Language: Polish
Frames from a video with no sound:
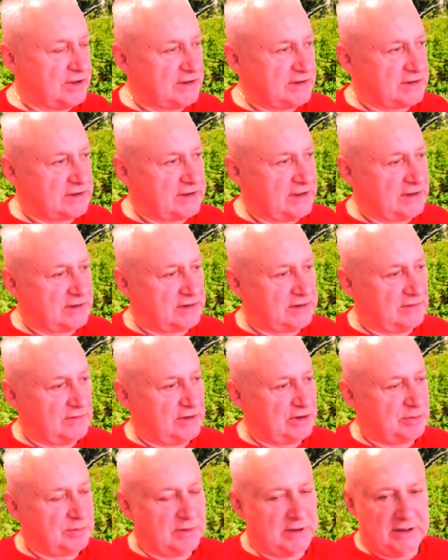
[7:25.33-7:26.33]
Ten, co
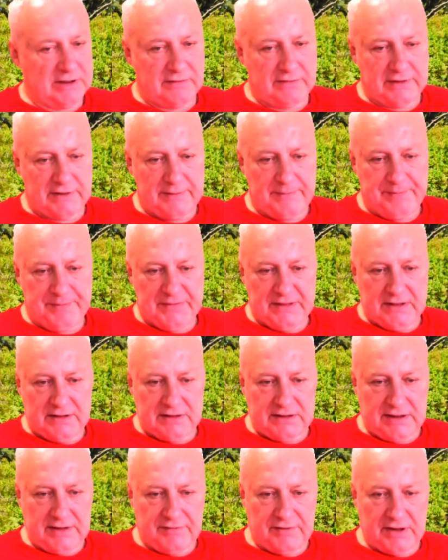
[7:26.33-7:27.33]
weźmie lewę
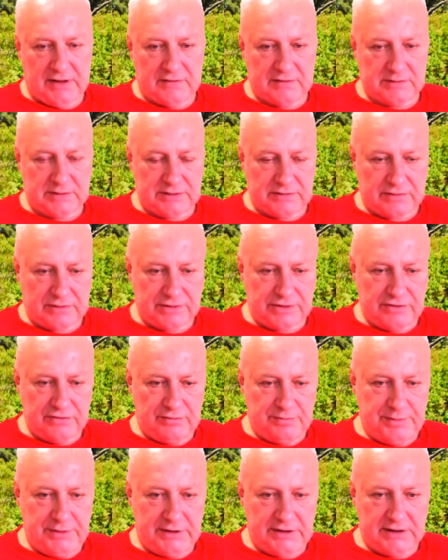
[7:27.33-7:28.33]
treflową, odwróci w
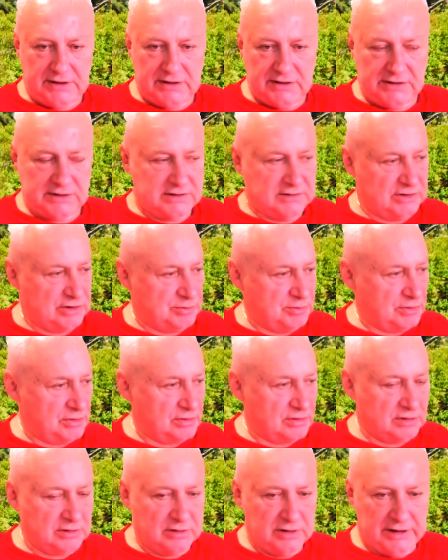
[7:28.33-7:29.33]
pika, ten, co weźmie
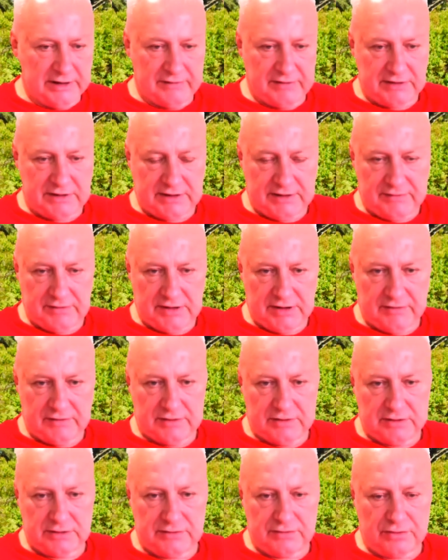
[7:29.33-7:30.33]
drugą lewę treflową,
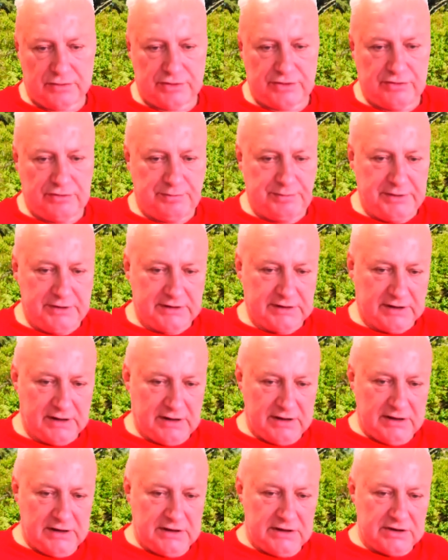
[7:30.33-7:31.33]
odwróci w pika.
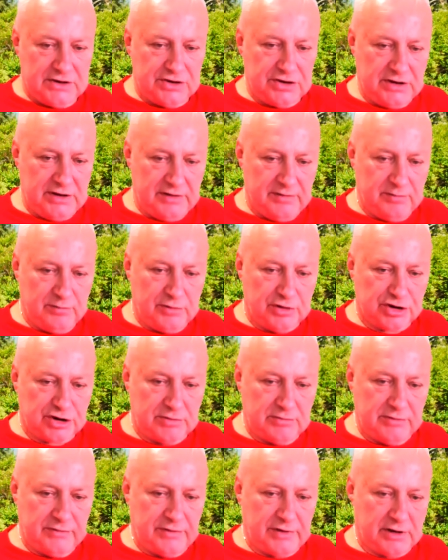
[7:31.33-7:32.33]
Czyli możemy
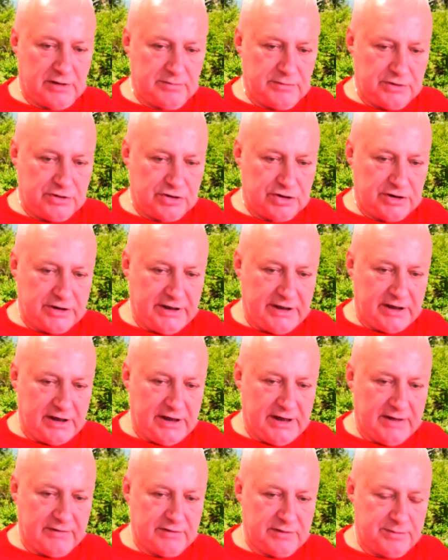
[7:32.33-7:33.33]
wyrobić cztery
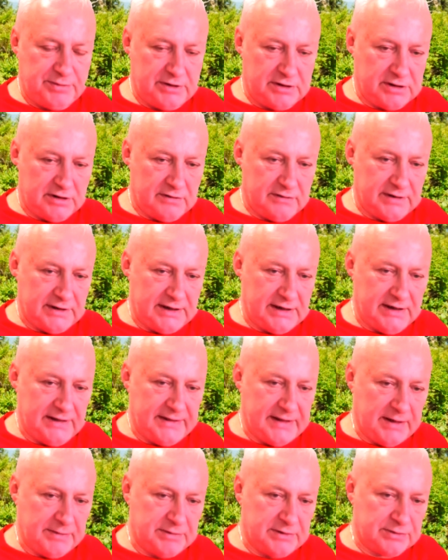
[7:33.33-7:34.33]
lewy pikowe, ale
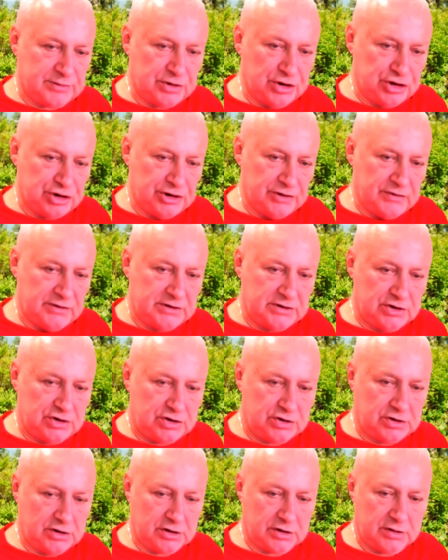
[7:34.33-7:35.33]
najpierw przeciwnicy
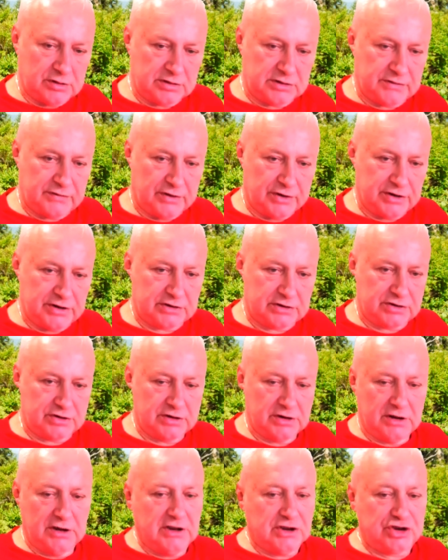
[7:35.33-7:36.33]
ściągną swoje
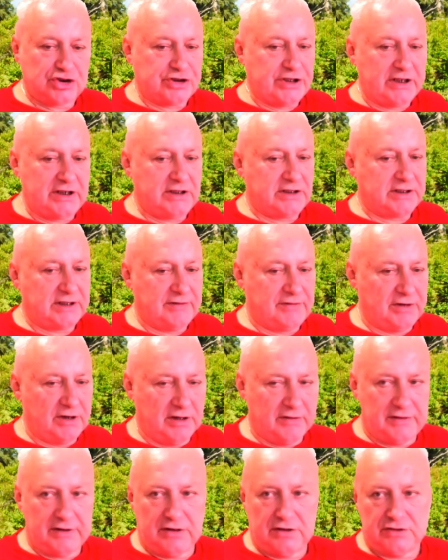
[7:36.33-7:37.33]
cztery treflowe,
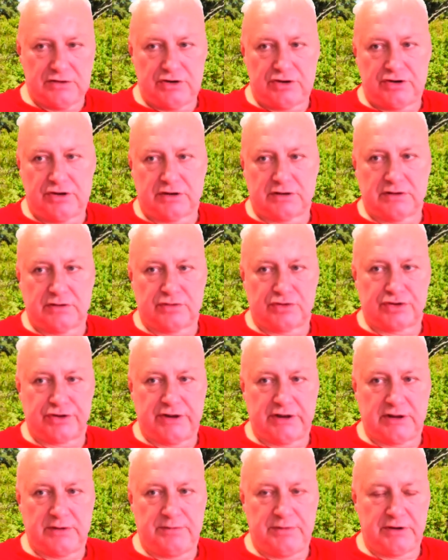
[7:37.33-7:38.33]
oni ściągną cztery
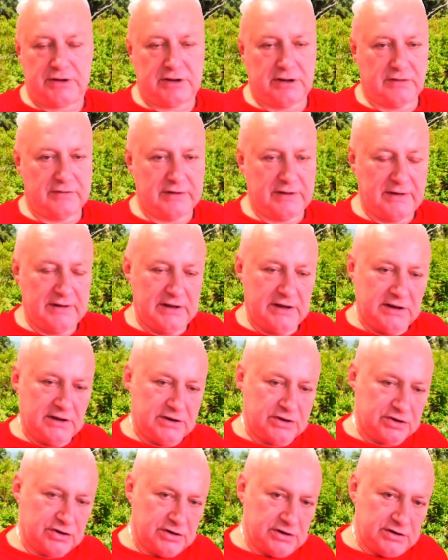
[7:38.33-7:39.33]
pikowe.
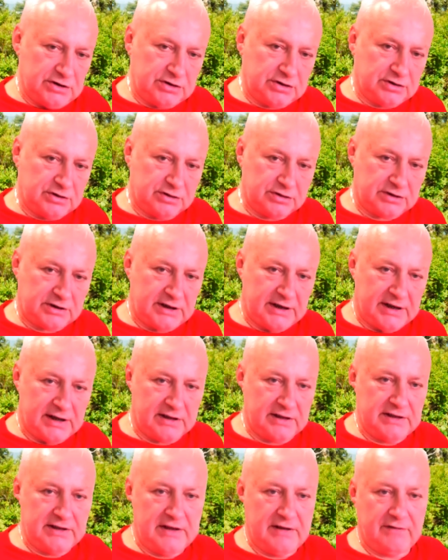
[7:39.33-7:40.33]
Czyli skórka
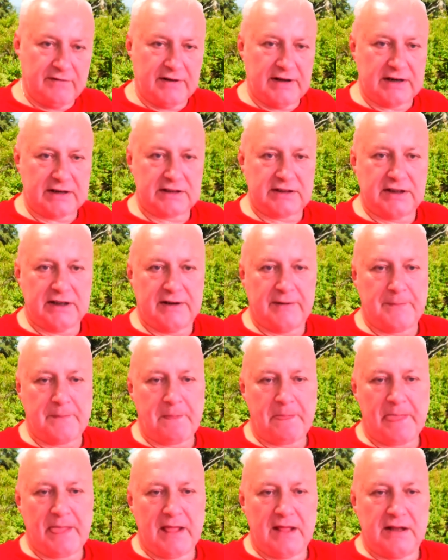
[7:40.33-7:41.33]
nie warta
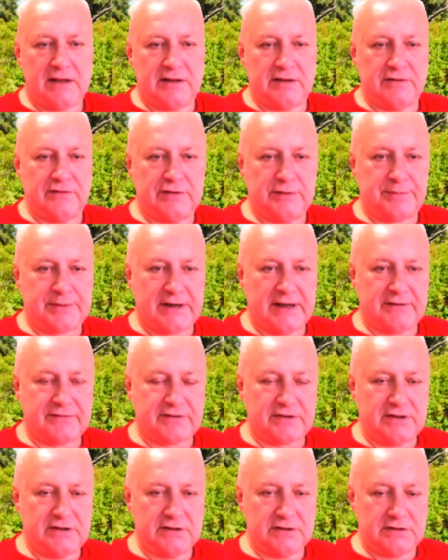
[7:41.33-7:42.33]
wyprawki.
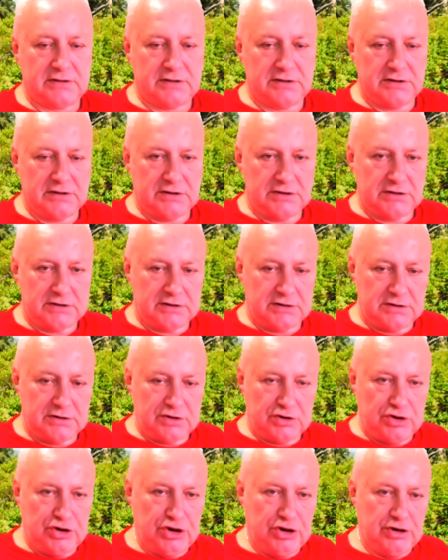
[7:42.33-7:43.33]

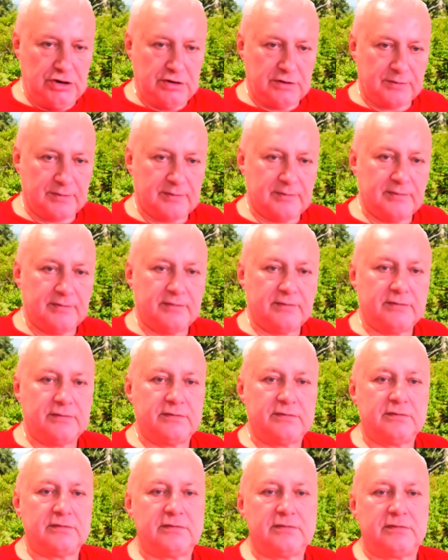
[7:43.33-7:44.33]
I
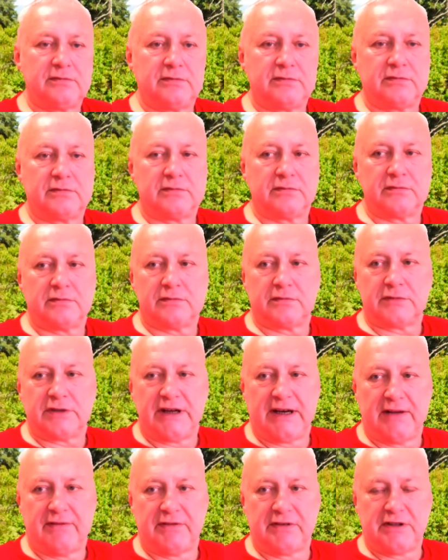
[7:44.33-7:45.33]
to
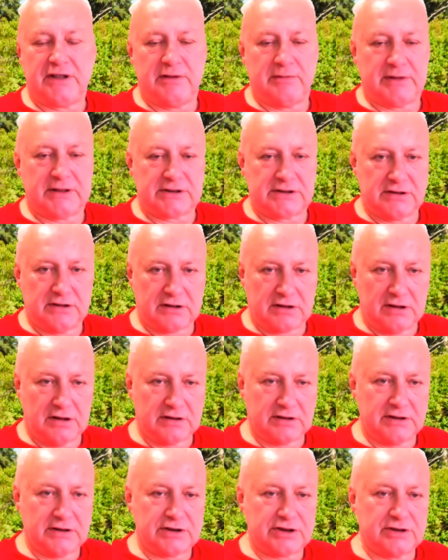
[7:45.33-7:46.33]
nawet nie ma co oglądać,
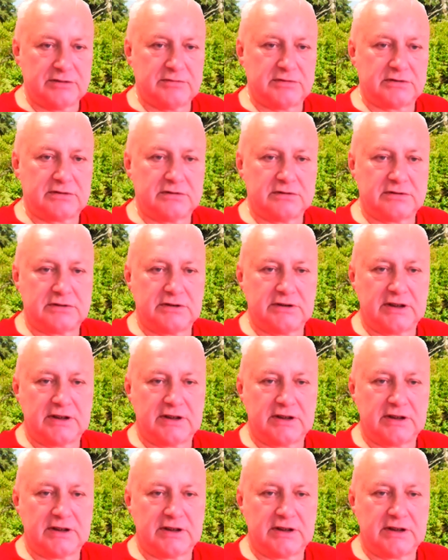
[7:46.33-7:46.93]
no bo tutaj jak...